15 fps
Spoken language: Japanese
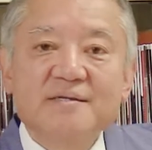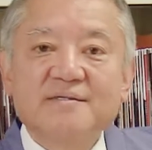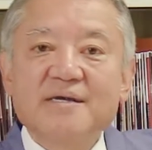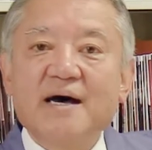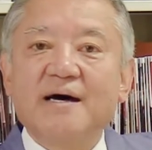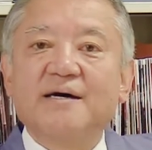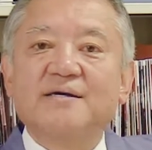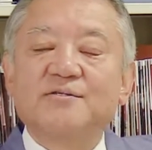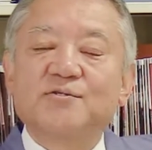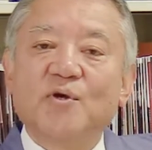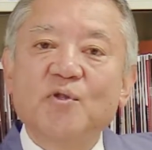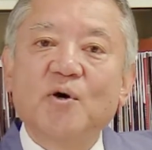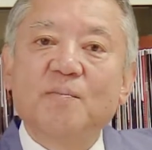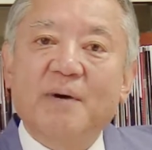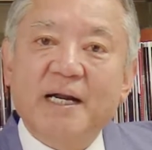さあ
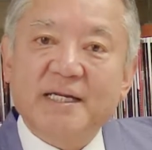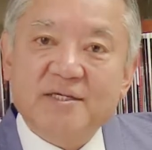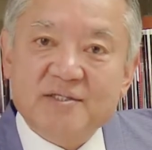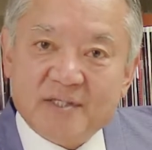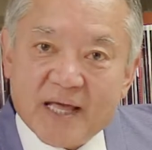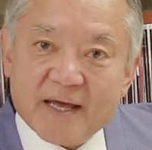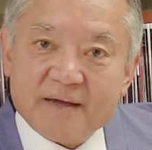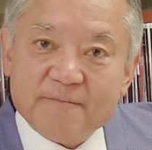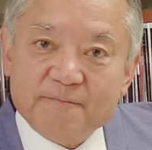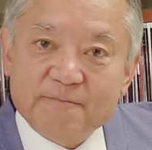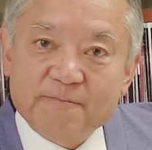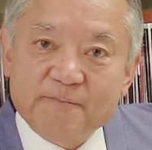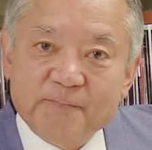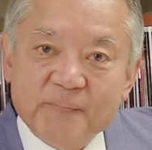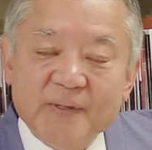そのマリシテン
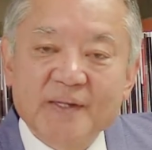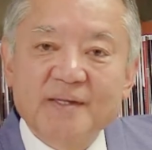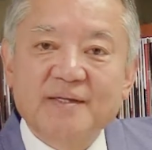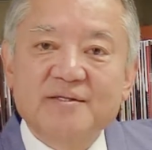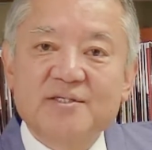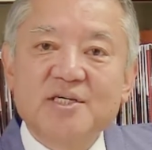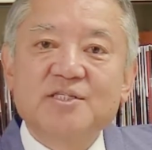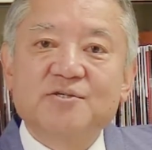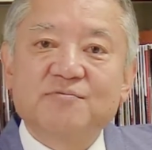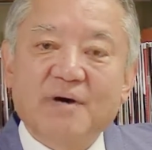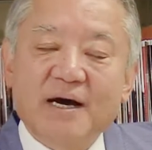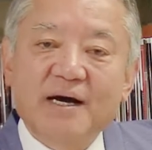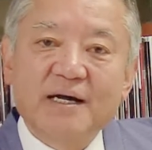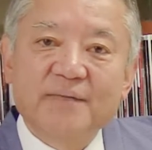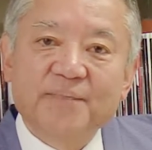実
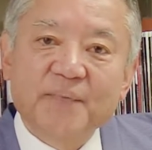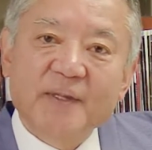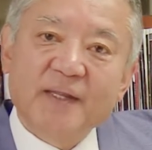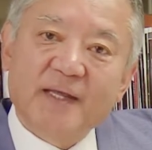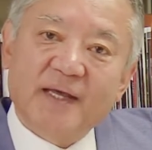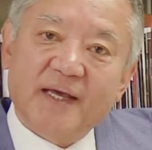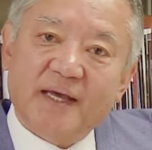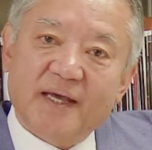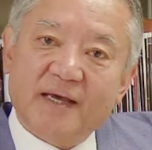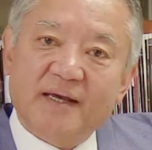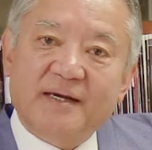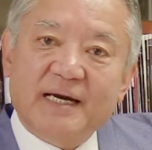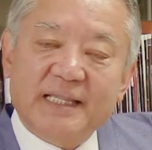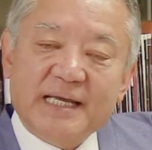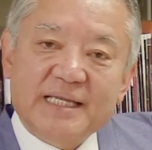は、
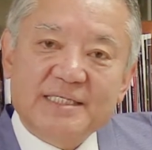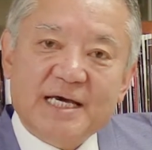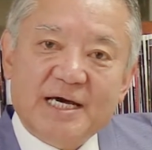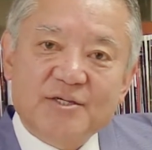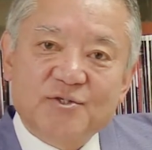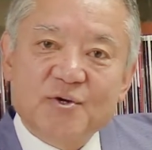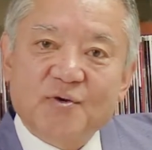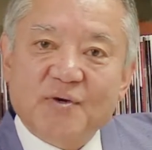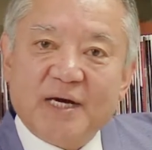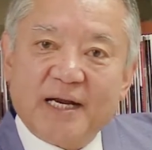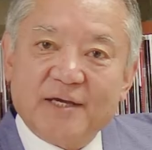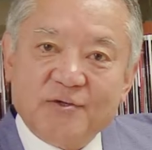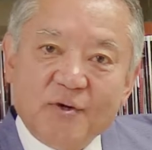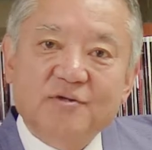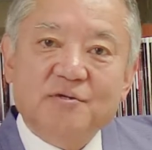えー、金沢城か
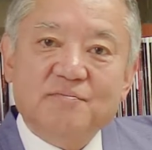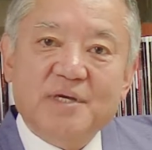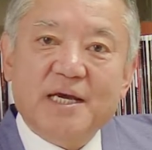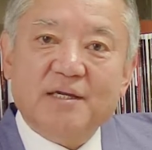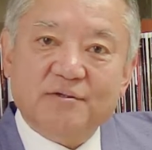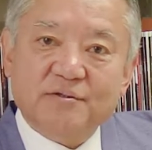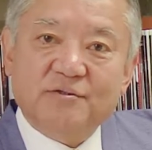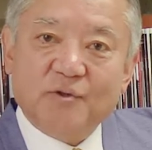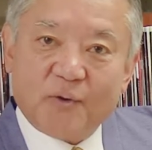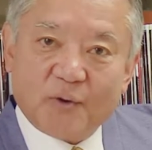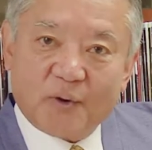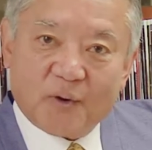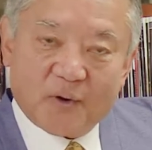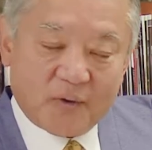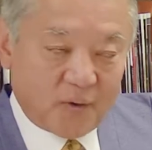らよく見えると
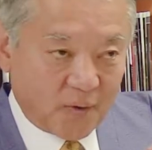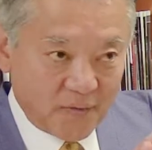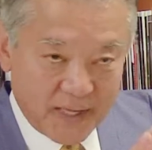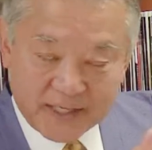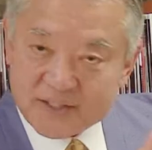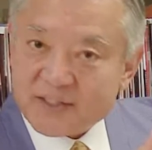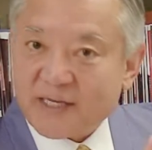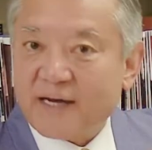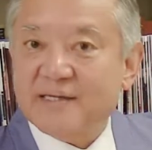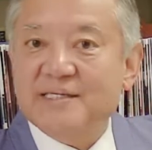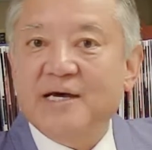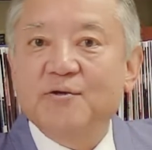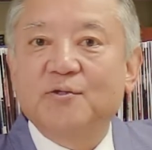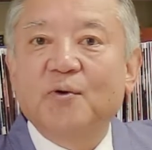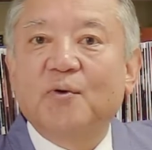ころ同じ高
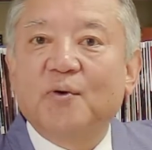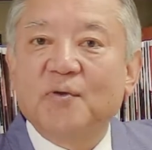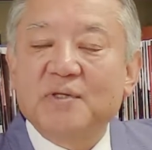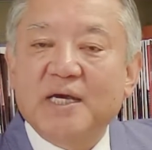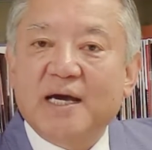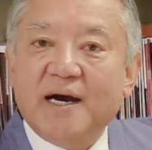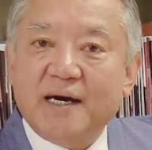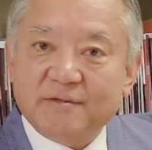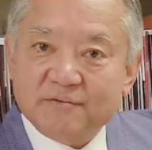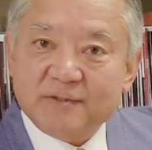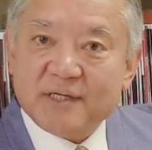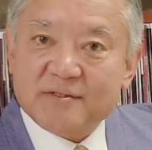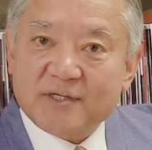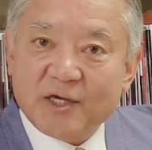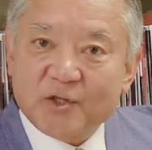さのところにあるん
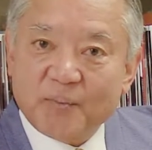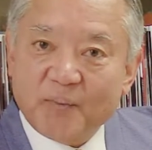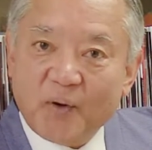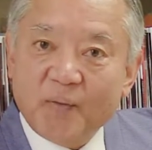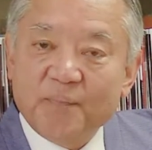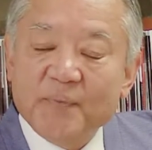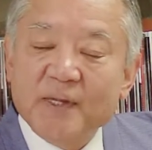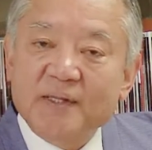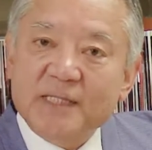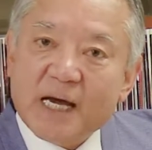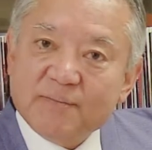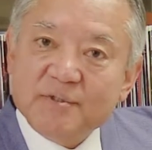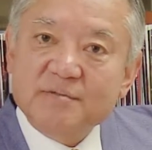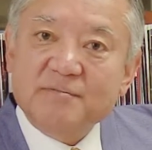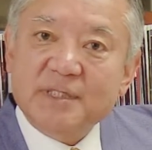ですけども
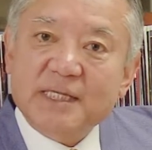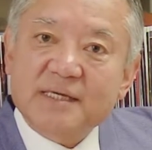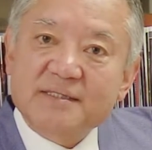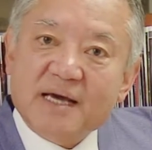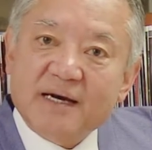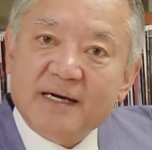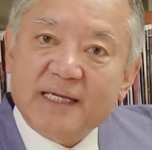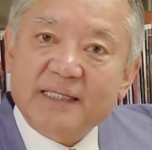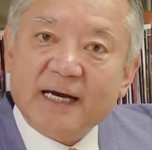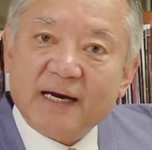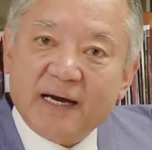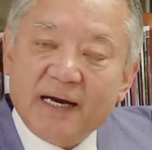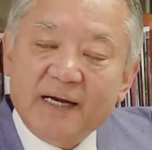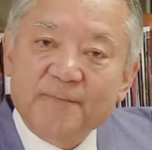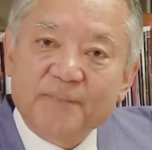多分皆さん方
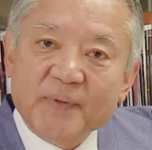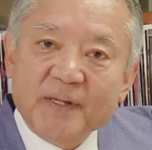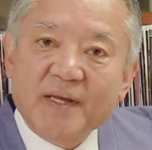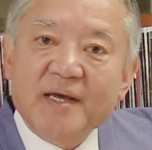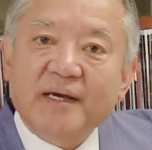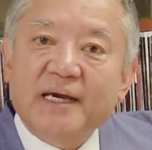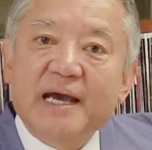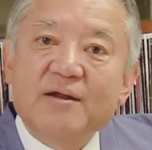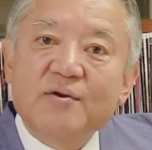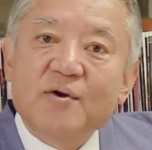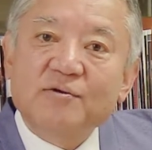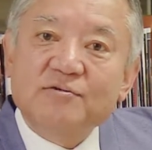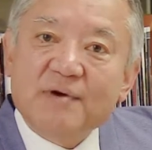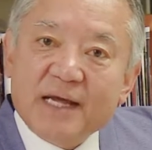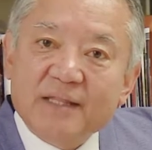が兼
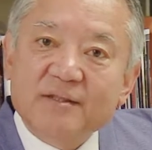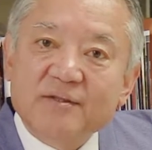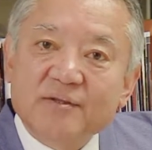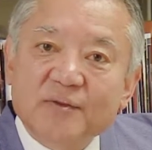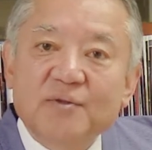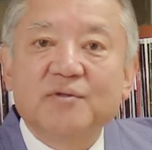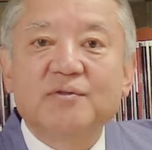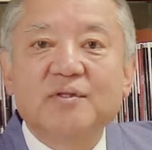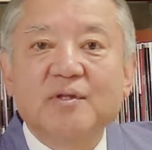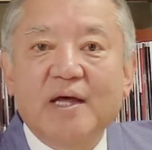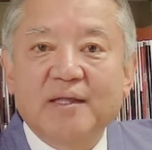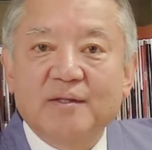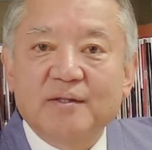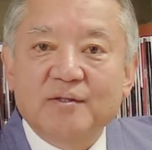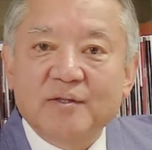六園といっ
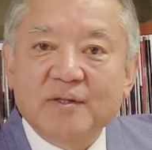た